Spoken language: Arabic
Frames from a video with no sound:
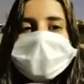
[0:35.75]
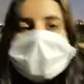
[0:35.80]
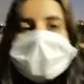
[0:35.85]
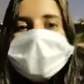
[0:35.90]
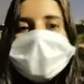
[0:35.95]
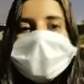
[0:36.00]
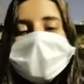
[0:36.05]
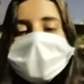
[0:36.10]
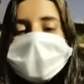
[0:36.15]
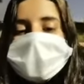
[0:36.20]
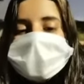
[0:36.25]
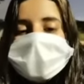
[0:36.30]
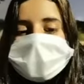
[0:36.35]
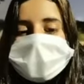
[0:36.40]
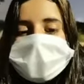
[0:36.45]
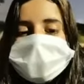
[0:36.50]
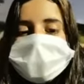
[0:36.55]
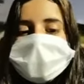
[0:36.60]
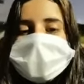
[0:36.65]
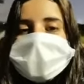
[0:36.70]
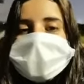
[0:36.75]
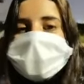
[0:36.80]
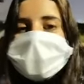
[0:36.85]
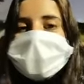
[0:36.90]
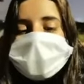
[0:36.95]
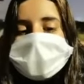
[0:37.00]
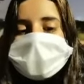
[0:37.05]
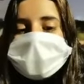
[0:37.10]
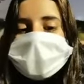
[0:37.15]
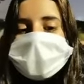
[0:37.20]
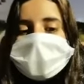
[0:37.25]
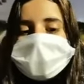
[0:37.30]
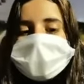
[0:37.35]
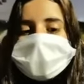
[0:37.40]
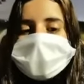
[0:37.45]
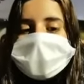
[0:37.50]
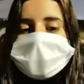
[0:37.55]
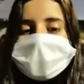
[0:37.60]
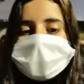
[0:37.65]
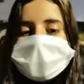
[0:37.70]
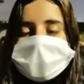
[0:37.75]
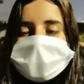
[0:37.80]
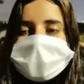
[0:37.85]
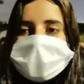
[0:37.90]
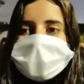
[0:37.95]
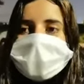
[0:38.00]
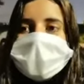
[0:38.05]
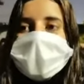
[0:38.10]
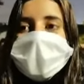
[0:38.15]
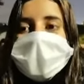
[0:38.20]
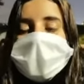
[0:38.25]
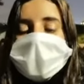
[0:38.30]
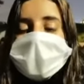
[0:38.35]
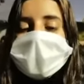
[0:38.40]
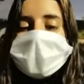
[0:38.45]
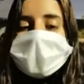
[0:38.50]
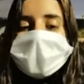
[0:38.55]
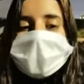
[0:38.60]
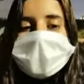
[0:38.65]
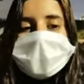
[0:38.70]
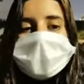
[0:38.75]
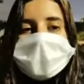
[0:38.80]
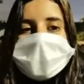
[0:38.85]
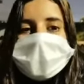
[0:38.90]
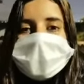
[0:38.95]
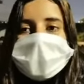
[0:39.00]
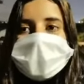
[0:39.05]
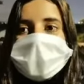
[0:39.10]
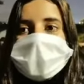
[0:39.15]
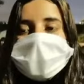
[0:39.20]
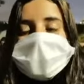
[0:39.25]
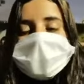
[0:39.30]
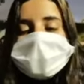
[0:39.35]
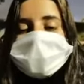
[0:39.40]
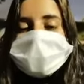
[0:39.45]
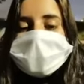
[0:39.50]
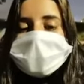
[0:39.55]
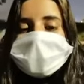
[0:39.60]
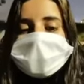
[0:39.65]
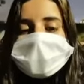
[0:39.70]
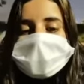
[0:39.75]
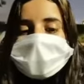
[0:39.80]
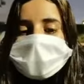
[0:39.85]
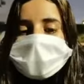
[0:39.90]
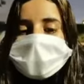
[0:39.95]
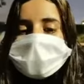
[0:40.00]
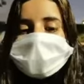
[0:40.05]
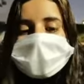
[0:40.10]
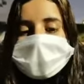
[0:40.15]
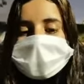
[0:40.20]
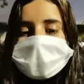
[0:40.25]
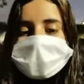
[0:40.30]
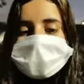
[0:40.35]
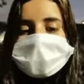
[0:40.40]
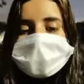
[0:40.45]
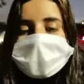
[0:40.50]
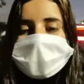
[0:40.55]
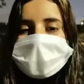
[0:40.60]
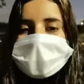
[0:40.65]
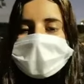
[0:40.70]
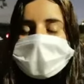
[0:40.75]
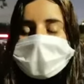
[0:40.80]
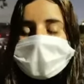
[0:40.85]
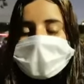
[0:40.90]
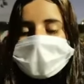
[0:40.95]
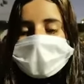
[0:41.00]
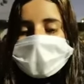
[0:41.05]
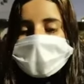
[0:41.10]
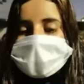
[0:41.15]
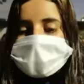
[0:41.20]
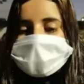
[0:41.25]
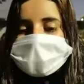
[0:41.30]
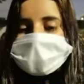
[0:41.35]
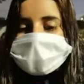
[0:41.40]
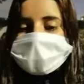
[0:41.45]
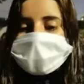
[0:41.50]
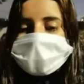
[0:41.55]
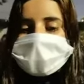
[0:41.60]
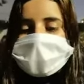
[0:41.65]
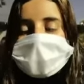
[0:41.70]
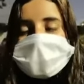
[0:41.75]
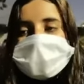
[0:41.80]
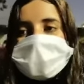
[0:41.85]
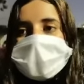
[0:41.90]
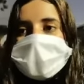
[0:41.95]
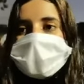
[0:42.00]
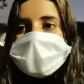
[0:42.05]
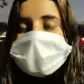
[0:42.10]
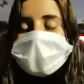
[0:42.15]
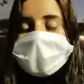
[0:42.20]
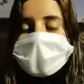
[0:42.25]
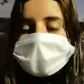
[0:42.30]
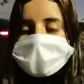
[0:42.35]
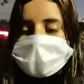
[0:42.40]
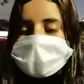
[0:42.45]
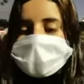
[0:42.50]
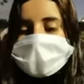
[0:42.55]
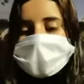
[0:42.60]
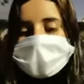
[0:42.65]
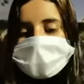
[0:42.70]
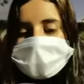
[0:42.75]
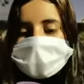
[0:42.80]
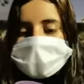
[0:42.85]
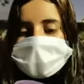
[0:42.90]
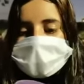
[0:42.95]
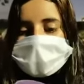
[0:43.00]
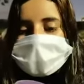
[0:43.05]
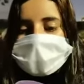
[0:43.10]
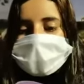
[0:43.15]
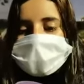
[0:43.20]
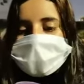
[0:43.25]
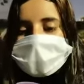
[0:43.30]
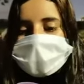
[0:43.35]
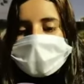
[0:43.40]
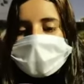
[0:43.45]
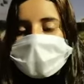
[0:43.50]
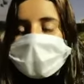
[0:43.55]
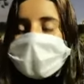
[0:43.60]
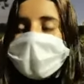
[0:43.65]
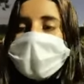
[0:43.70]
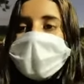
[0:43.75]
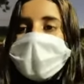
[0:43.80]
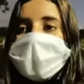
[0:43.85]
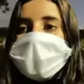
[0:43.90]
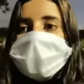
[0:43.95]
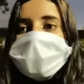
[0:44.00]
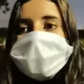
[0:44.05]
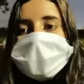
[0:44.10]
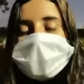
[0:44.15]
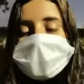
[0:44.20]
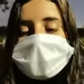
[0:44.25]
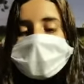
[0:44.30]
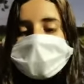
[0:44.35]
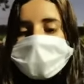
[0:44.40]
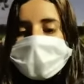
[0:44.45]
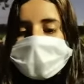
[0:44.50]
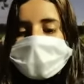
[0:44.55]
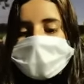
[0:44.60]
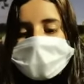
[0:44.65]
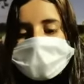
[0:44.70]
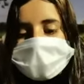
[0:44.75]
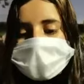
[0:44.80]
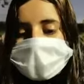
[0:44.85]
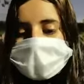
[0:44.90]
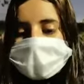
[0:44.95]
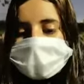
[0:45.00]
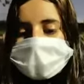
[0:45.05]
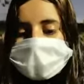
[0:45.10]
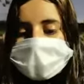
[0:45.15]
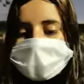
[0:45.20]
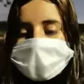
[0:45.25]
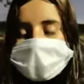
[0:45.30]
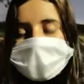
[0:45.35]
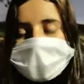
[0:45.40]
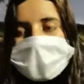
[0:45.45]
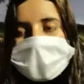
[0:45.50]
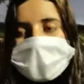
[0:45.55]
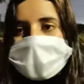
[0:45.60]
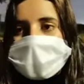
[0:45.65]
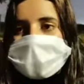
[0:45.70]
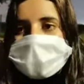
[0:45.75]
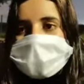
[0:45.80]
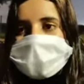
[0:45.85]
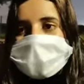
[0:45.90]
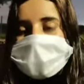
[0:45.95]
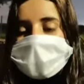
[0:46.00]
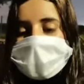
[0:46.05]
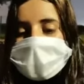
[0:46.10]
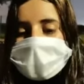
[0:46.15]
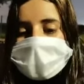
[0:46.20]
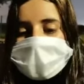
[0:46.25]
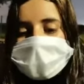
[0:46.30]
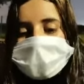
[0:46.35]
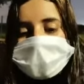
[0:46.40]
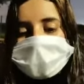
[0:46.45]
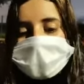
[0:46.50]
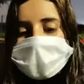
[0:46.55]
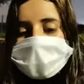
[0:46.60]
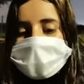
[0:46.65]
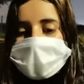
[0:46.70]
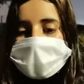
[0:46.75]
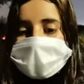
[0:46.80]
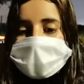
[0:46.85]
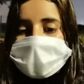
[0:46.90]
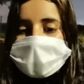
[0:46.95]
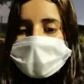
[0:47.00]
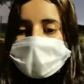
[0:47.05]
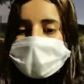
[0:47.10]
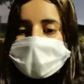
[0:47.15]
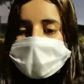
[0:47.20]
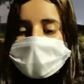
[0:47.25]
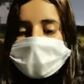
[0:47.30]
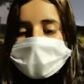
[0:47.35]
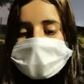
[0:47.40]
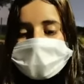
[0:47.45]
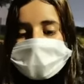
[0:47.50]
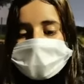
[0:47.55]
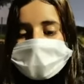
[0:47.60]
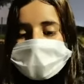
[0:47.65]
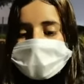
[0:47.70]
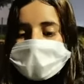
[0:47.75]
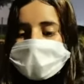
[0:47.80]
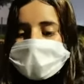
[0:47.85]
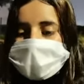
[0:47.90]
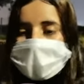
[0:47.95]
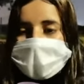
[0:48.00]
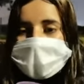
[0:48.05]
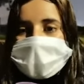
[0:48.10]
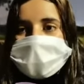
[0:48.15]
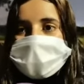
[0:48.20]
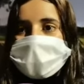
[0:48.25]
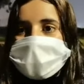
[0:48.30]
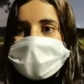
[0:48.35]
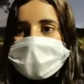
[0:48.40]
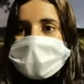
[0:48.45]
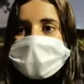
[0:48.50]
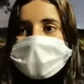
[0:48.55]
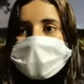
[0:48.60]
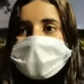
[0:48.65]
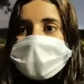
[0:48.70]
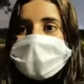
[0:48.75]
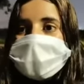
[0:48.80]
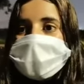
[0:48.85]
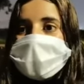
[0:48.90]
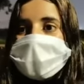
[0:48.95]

بعدا كاين حتى لبيتي الدعوه ديالي وجيتي عندي انا كبرت ما كنعرفش العائله ديالتي رباتني واحد السيده في سيدي سليمان ملي رباتني ما دارتش ليا الوريقات ديالي ودابا انا ما عارفاش